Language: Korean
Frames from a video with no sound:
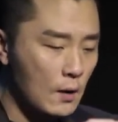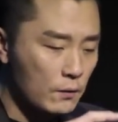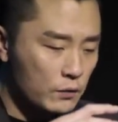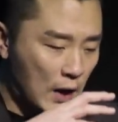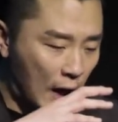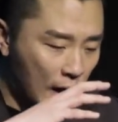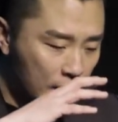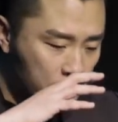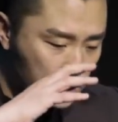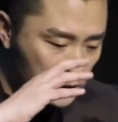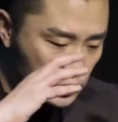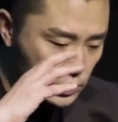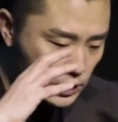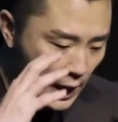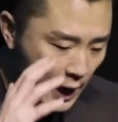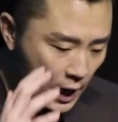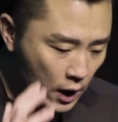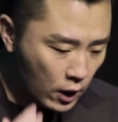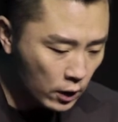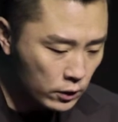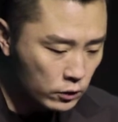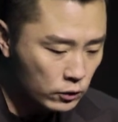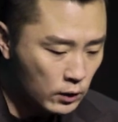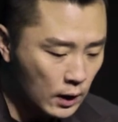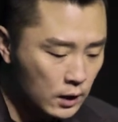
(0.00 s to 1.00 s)
다시
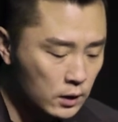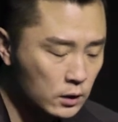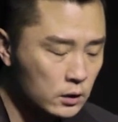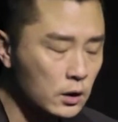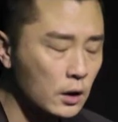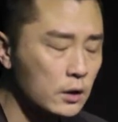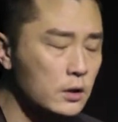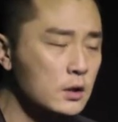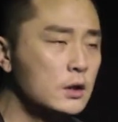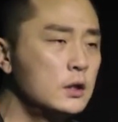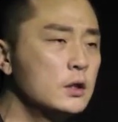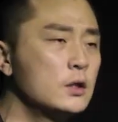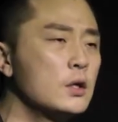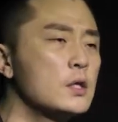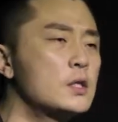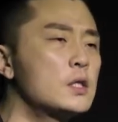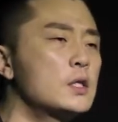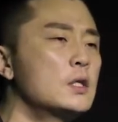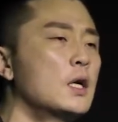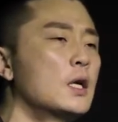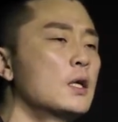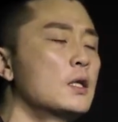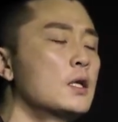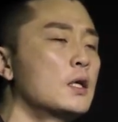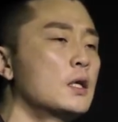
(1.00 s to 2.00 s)
재건되는 것
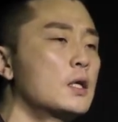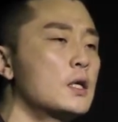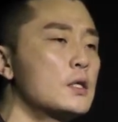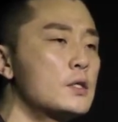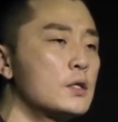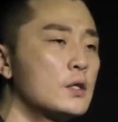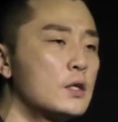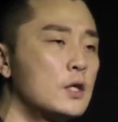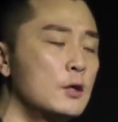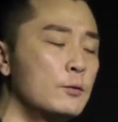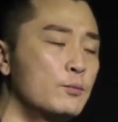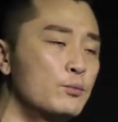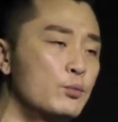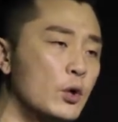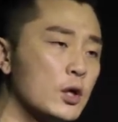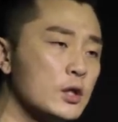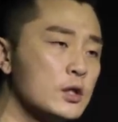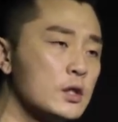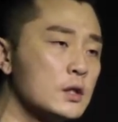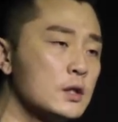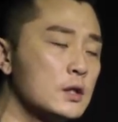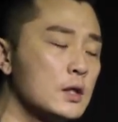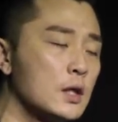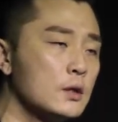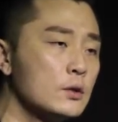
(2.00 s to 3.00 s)
그것을 하나님께서
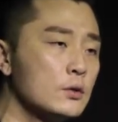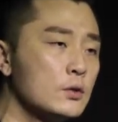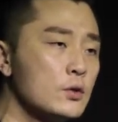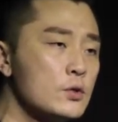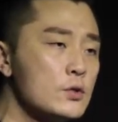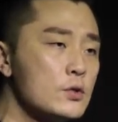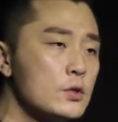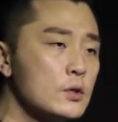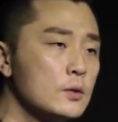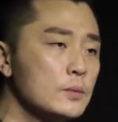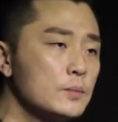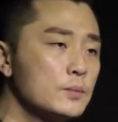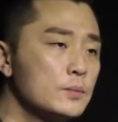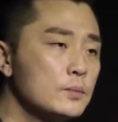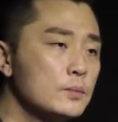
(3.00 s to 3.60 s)
기뻐하신다는 거죠.